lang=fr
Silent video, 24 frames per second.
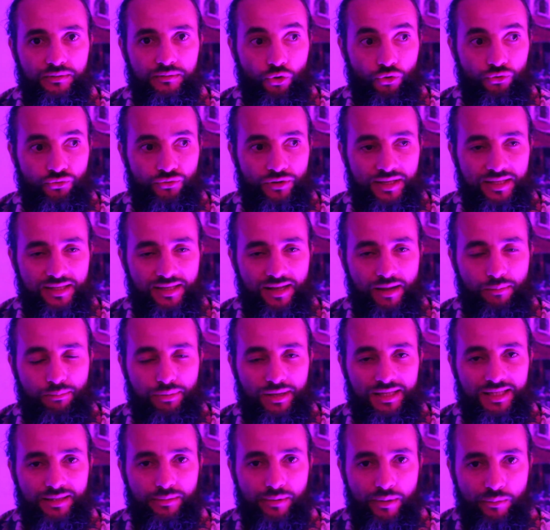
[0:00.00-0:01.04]
T'aurais dû laisser la
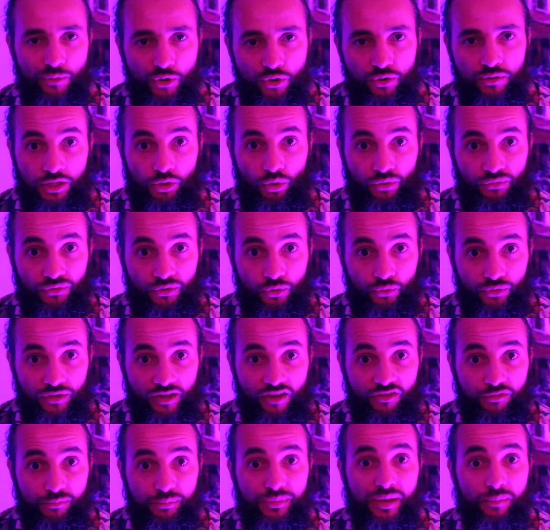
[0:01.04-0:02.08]
place à maman, qui aurait fait le
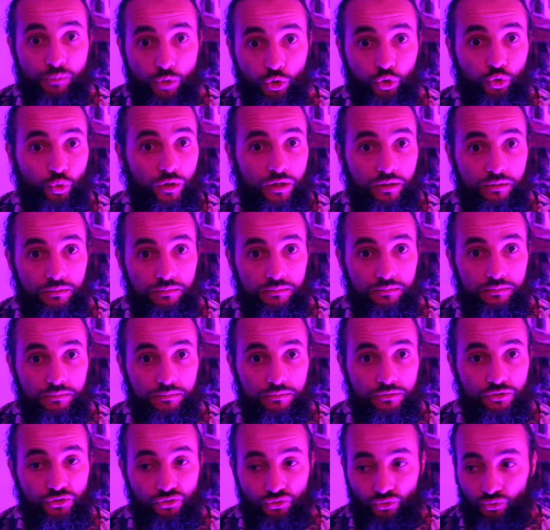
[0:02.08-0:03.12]
taf bien mieux que toi.
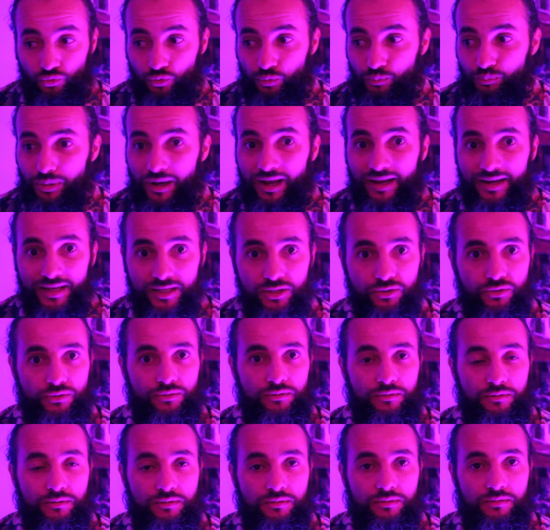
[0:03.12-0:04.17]
J'en doute pas un instant.